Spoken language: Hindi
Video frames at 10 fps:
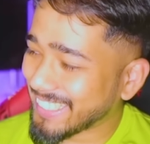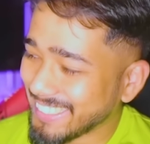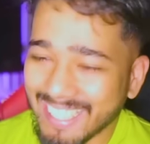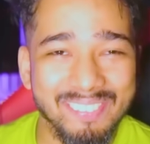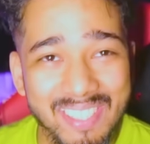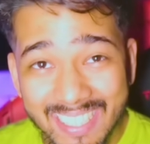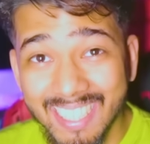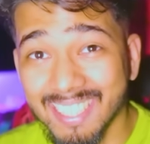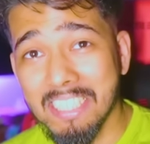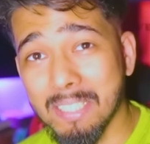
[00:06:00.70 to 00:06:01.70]
काट दिया हमने
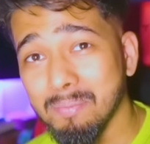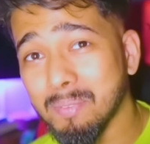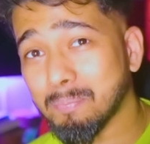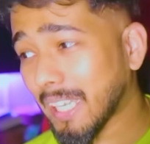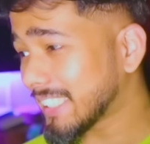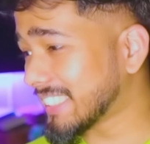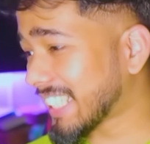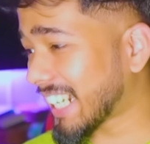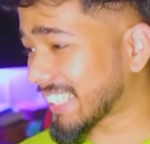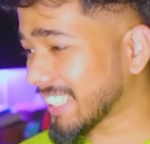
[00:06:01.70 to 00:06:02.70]
यार हम प्याज
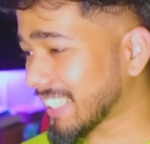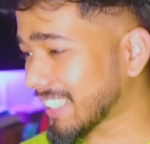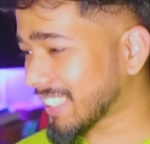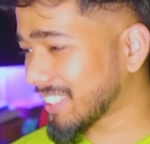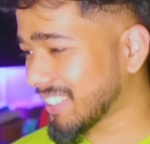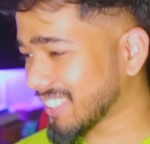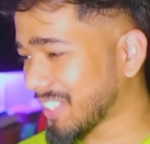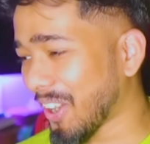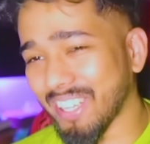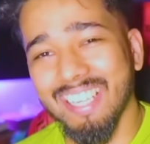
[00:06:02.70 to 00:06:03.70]
नहीं काटते
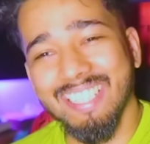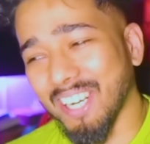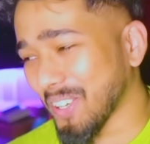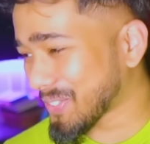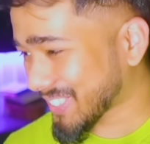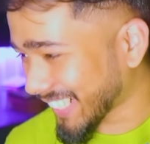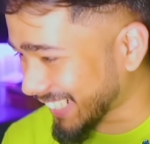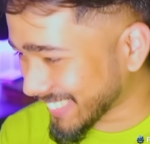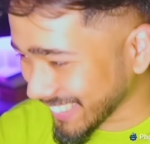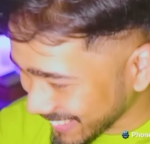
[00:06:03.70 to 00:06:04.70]
गॉडल का ओप्स
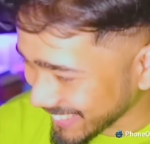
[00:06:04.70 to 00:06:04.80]
काटते